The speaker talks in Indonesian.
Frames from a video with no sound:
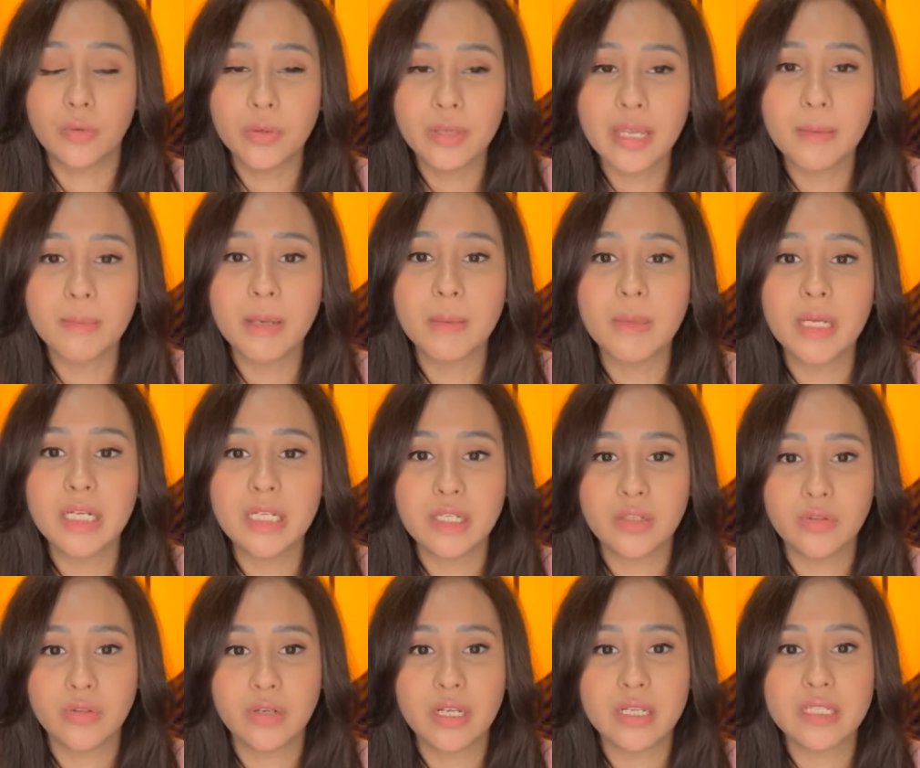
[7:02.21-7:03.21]
tahu ya memang
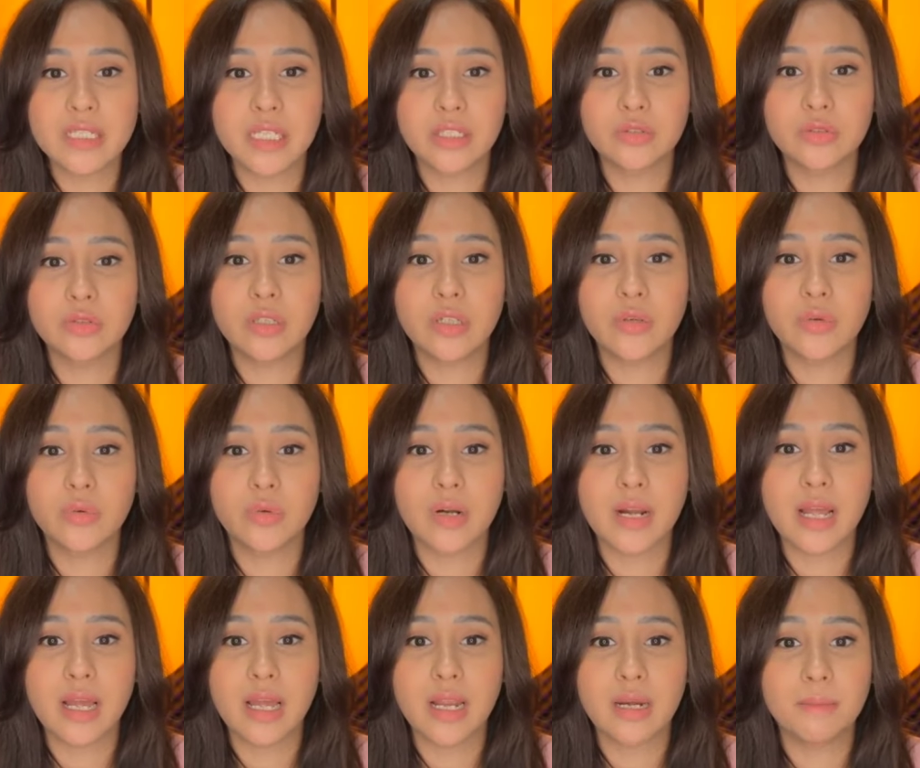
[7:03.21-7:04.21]
di Indonesia itu
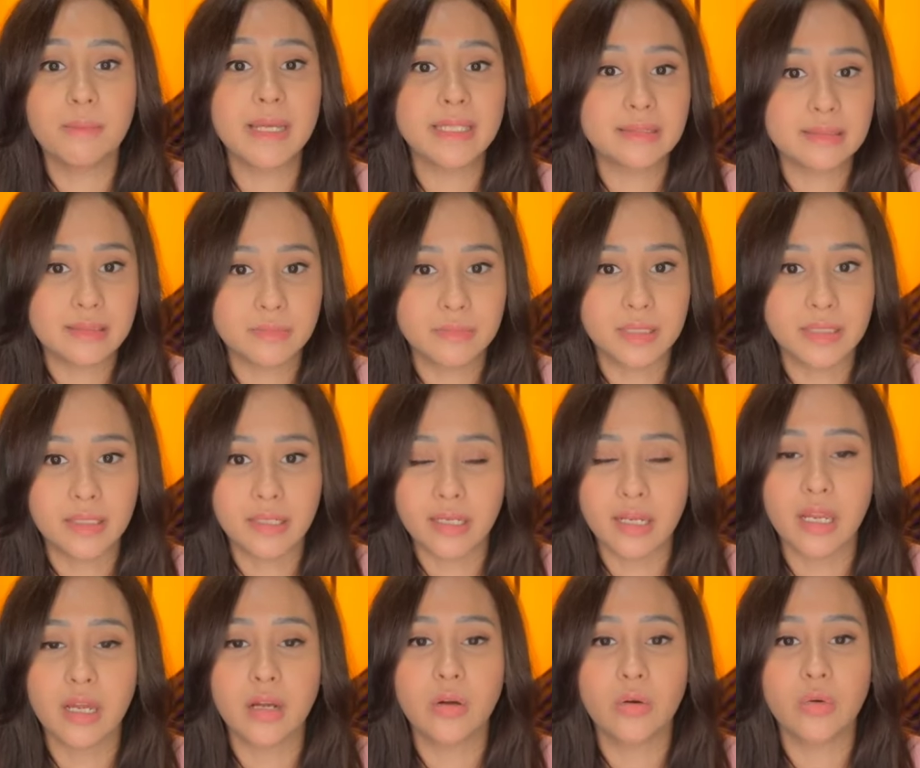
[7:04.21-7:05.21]
kekurangan bed
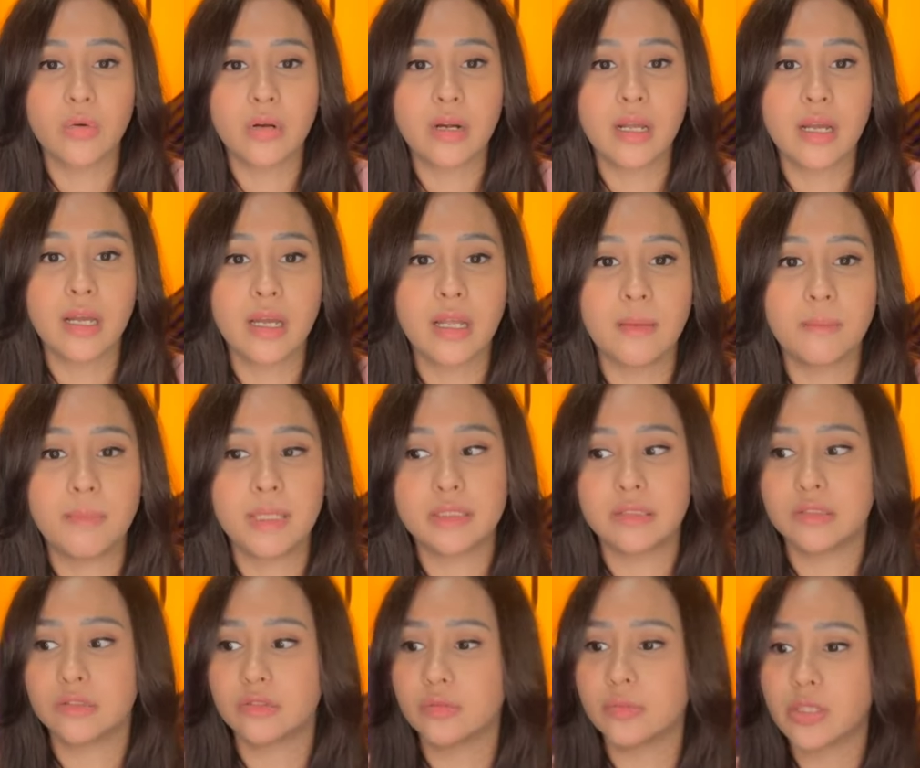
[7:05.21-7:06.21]
sebenarnya. Kekurangan
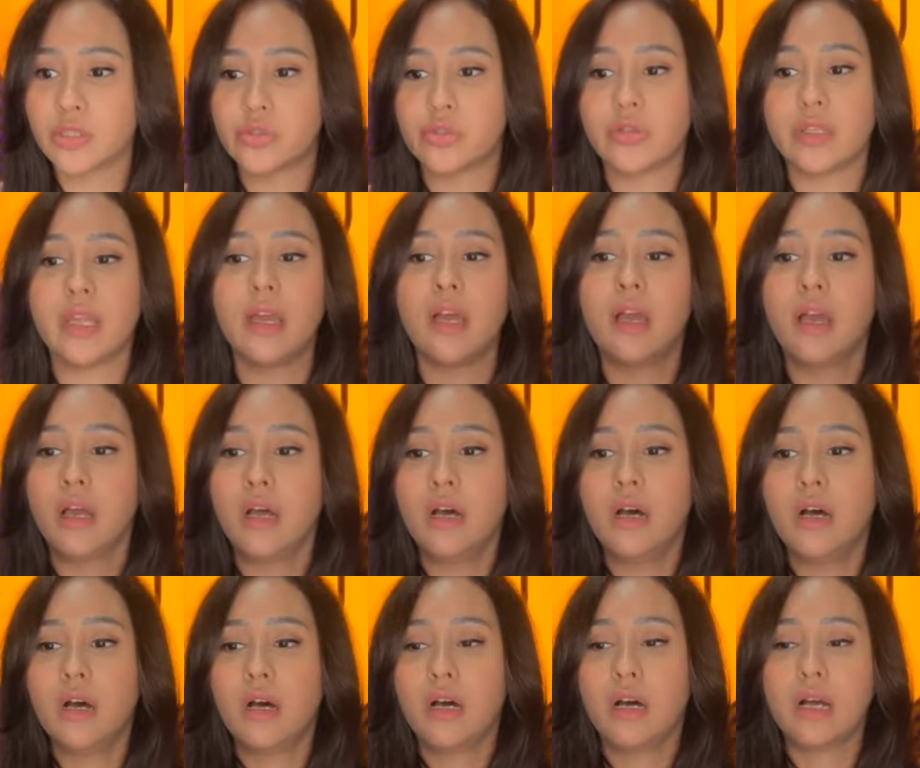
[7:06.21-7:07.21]
bed itu maksudnya
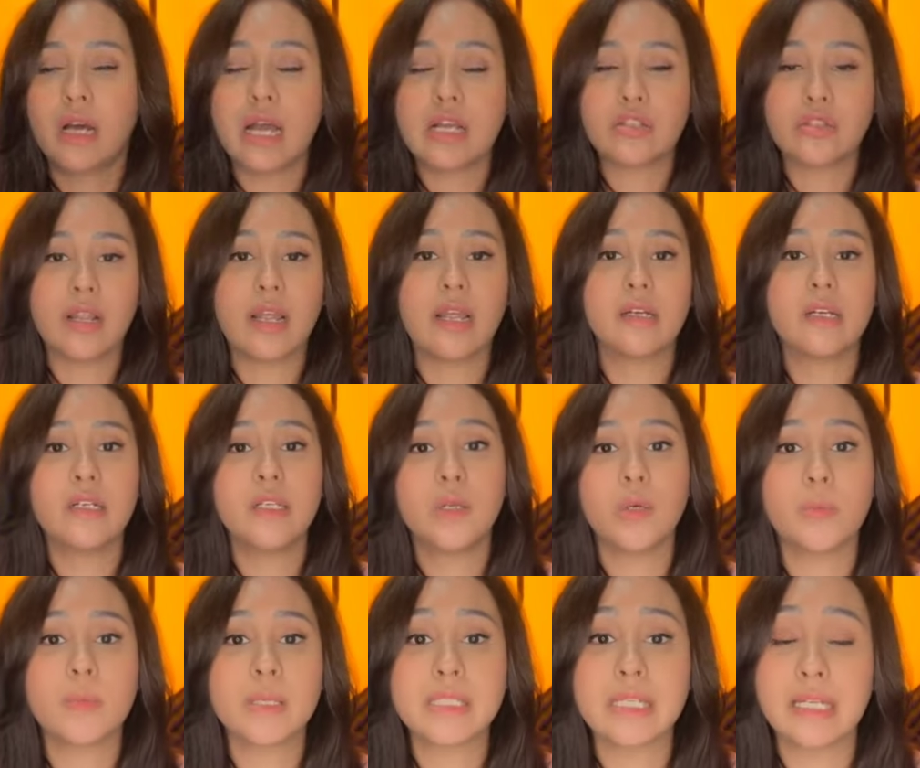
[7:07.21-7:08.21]
uh, kasur yang ada di
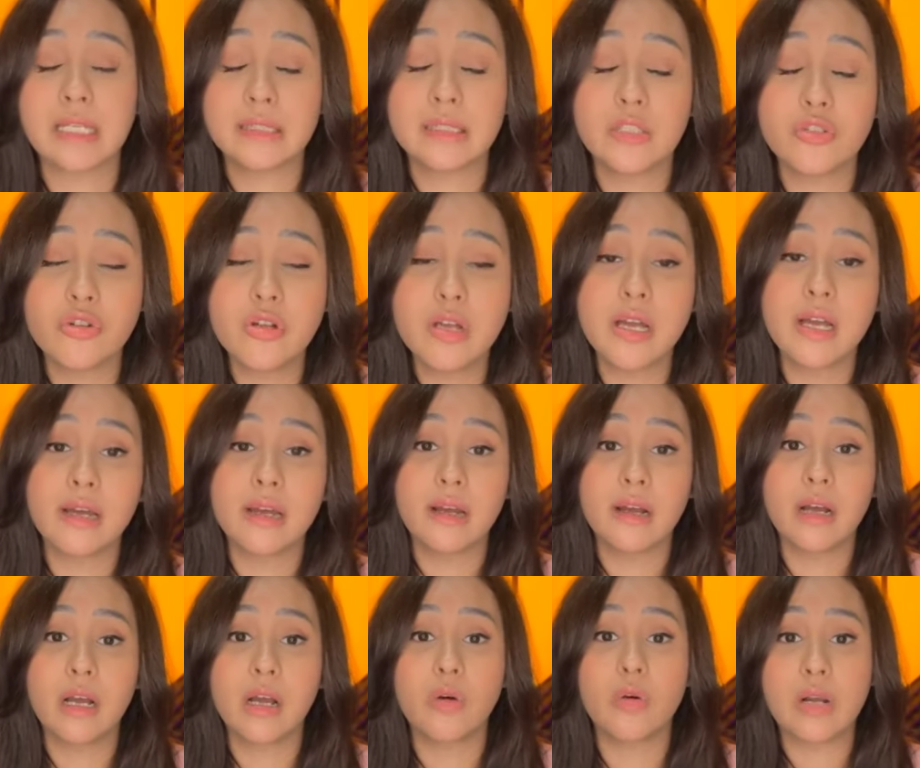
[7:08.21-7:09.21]
rumah sakit dan
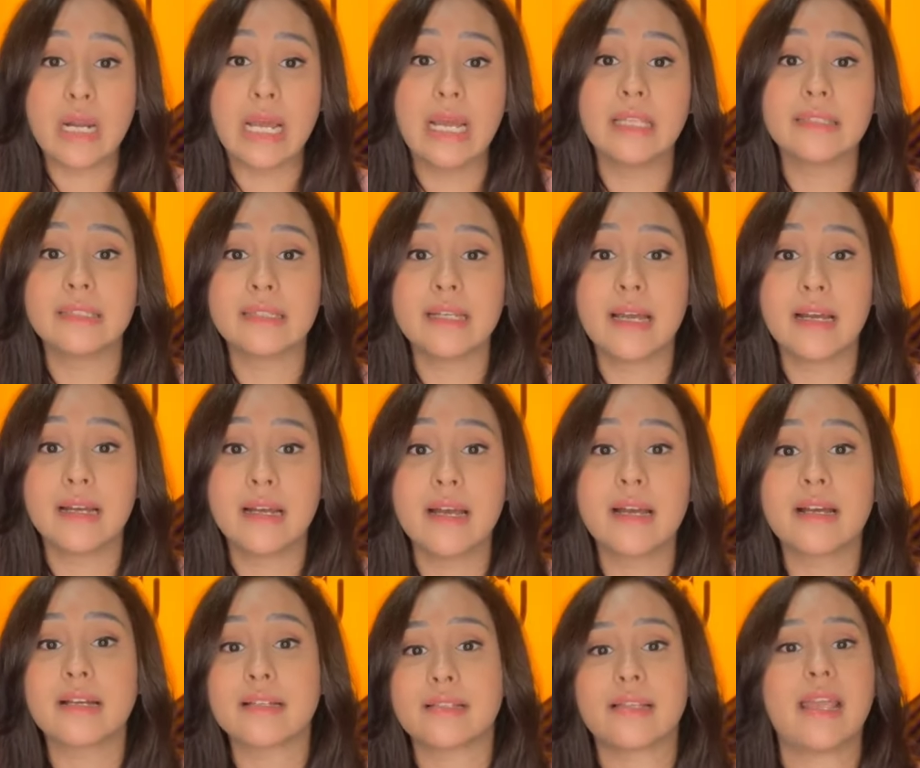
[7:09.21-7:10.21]
juga kekurangan
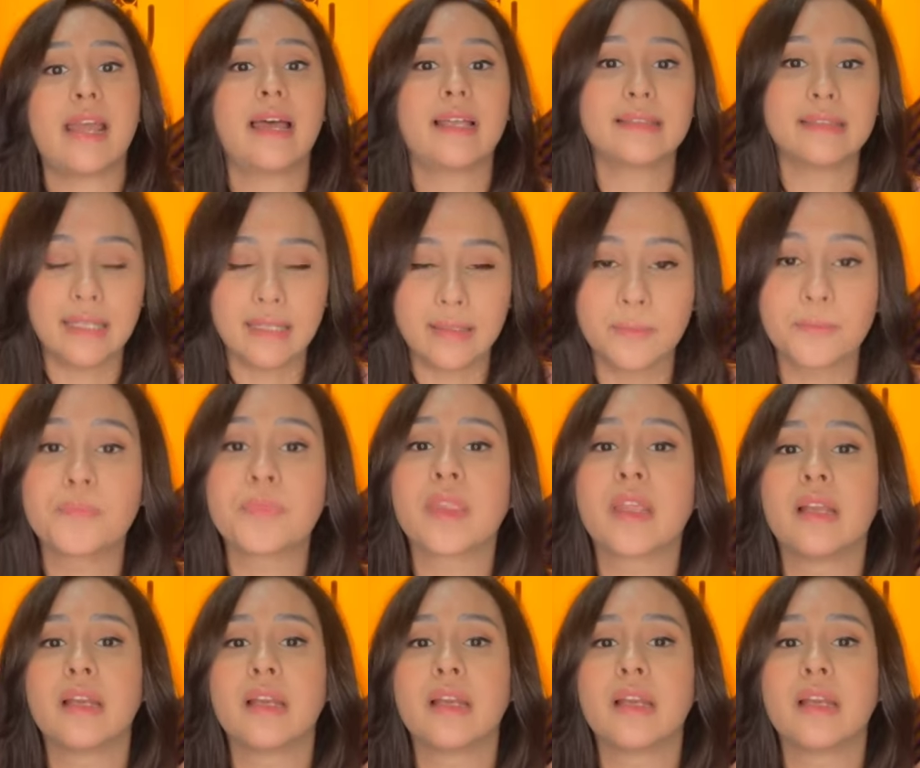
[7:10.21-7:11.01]
tenaga kesehatan.